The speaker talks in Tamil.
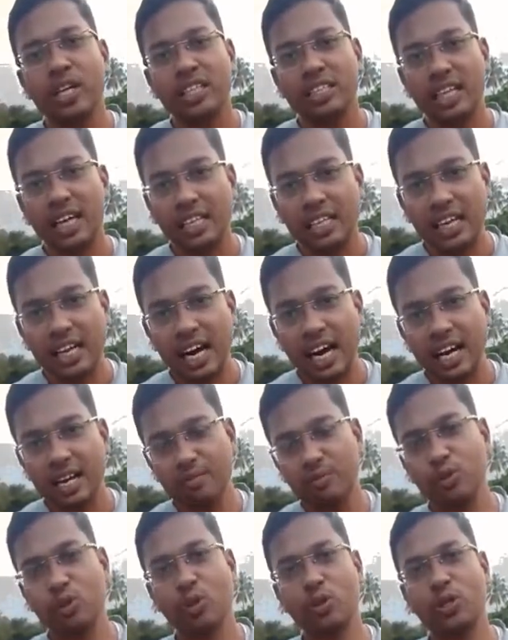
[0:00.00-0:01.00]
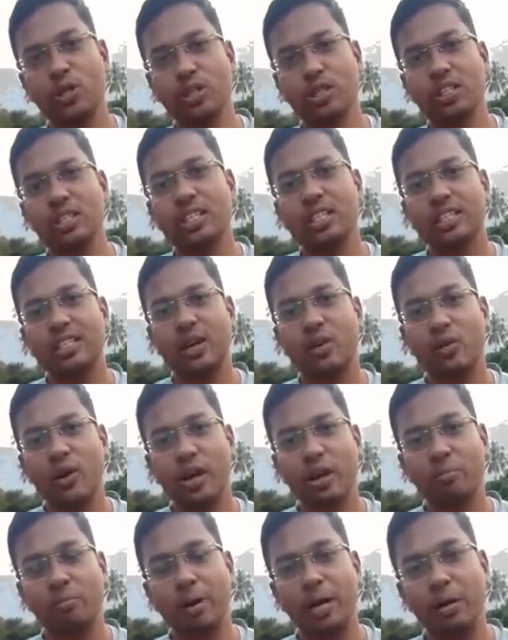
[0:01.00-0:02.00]
சங்ககாலம் தொட்டு
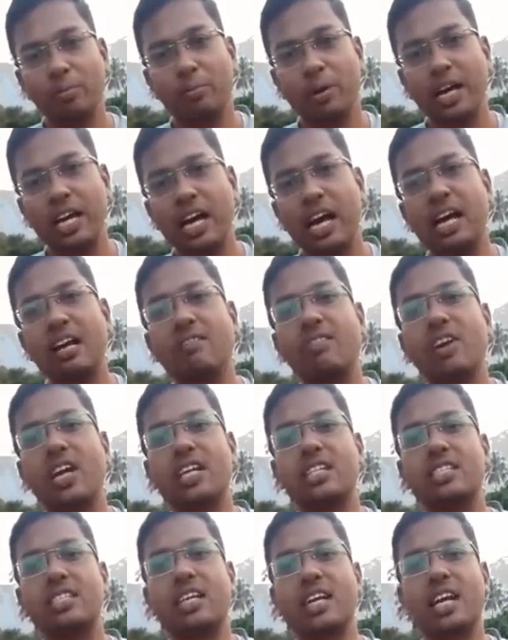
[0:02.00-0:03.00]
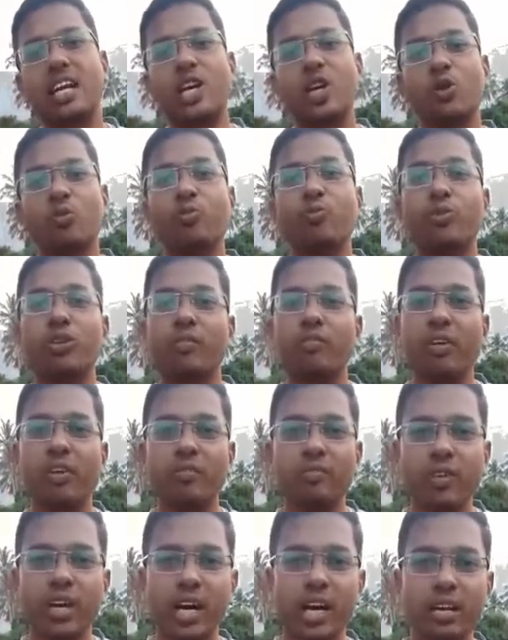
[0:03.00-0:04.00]
தன்னுடைய படிப்படையான வளர்ச்சி நிலைகளிலும்
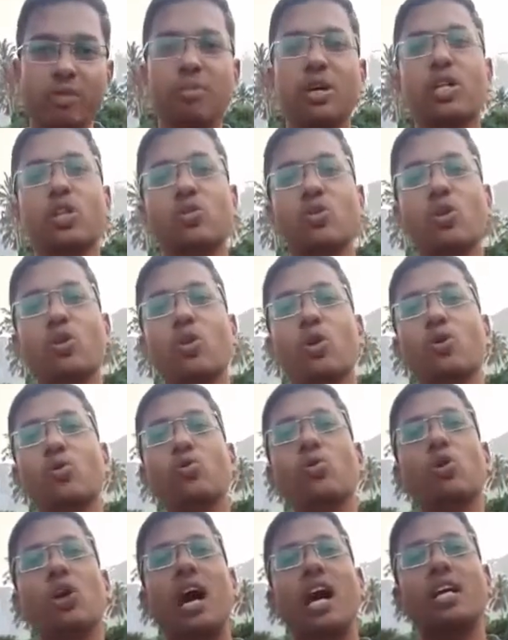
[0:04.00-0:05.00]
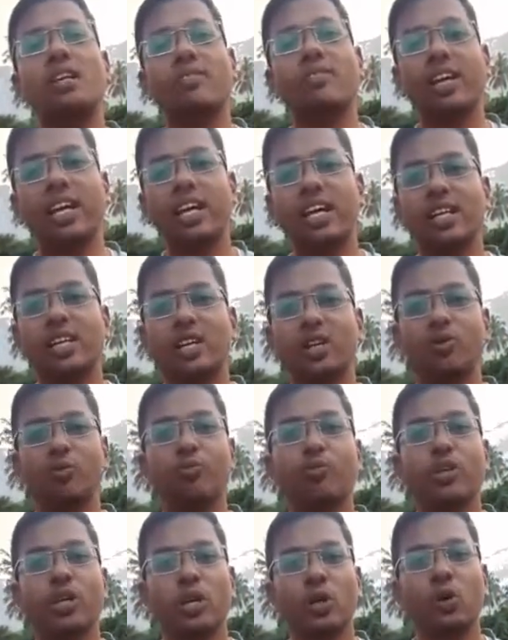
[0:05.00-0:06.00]
வெவ்வேறு மருத்துவங்களோடு ஊடாடு வினைகளிலும்
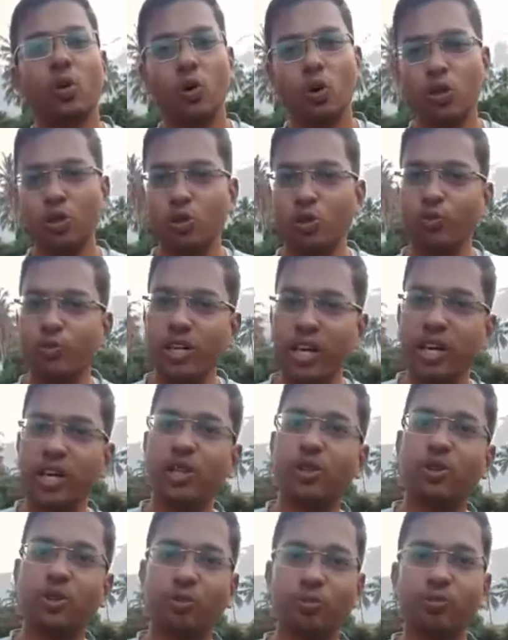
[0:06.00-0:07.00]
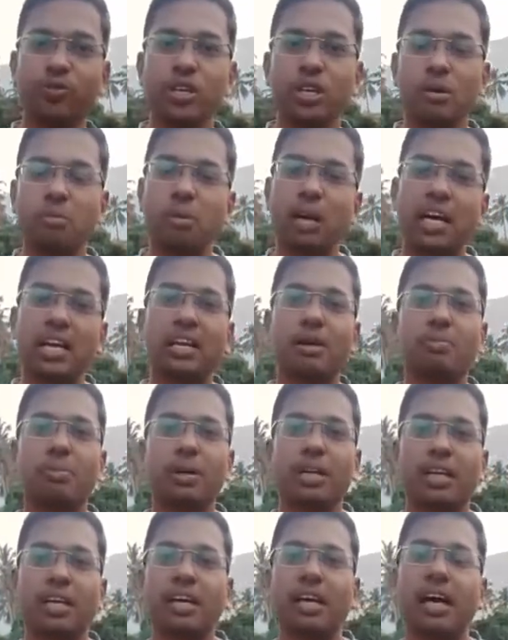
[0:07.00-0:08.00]
கொடுத்தும் எடுத்தும்
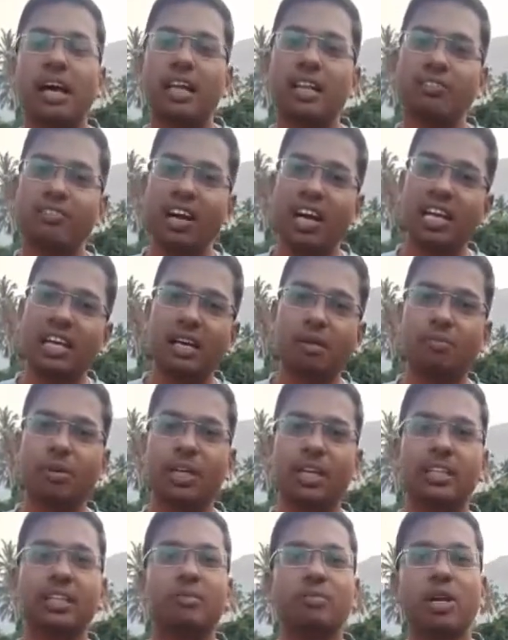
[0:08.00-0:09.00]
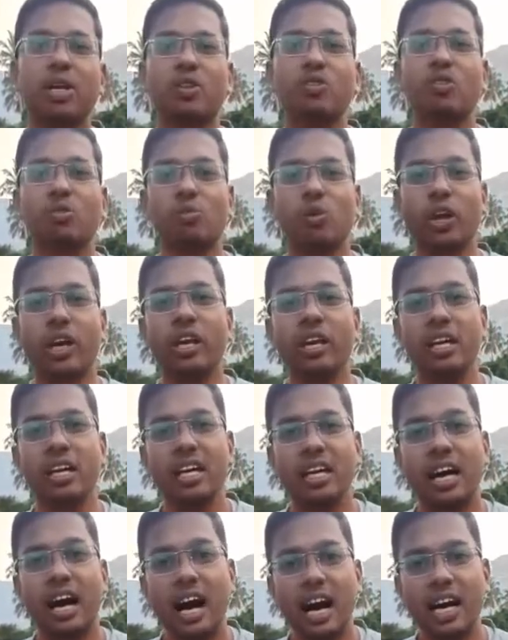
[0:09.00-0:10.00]
பழக்கப்பட்ட அல்லது வளர்க்கப்பட்ட இந்த மருத்துவ முறை
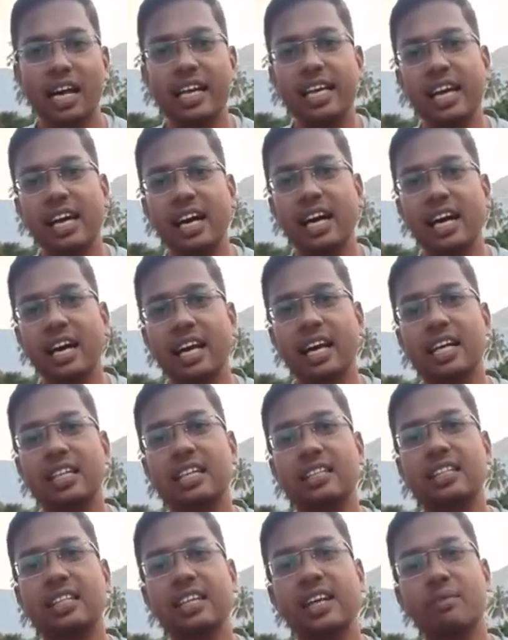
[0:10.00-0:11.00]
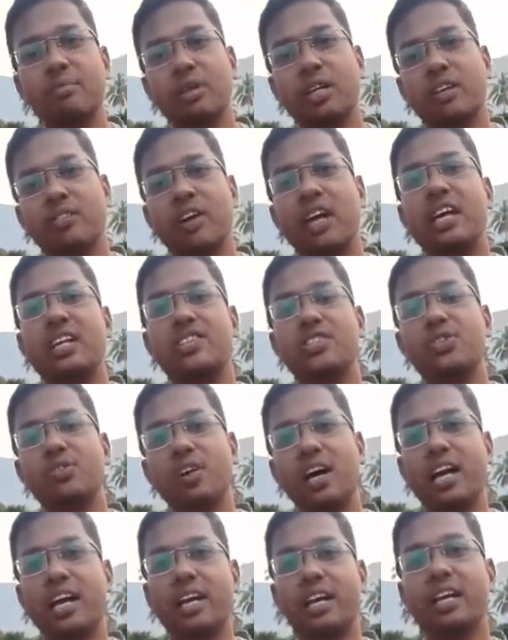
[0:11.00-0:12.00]
காலனிய காலகட்டத்தில் ஏற்பட்ட வளர்ச்சி
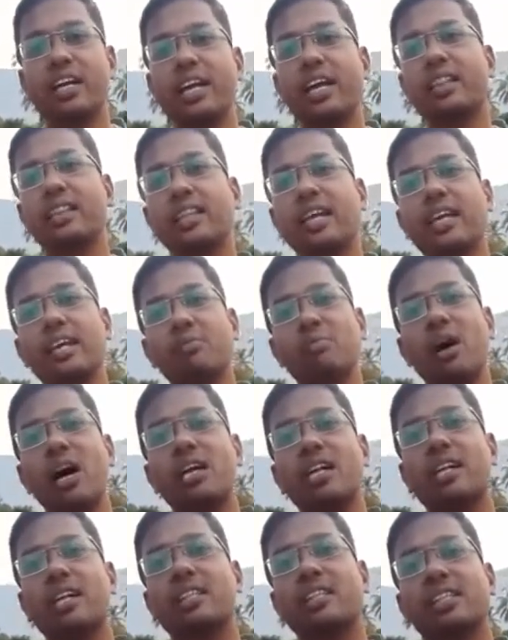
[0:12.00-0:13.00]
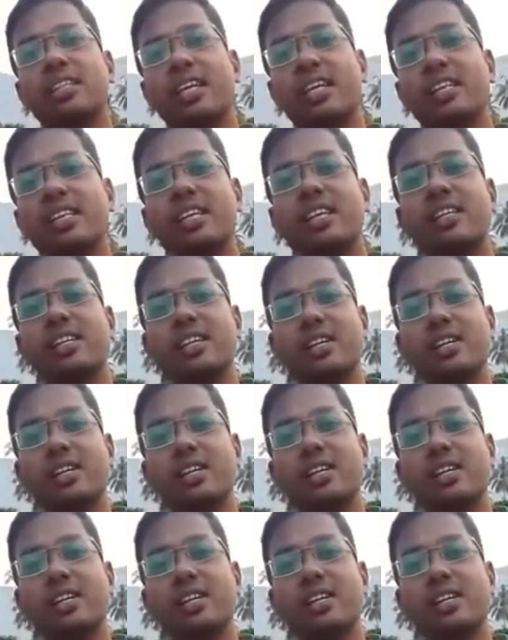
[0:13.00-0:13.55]
வரை எத்தகைய மாற்றத்தை எய்தியது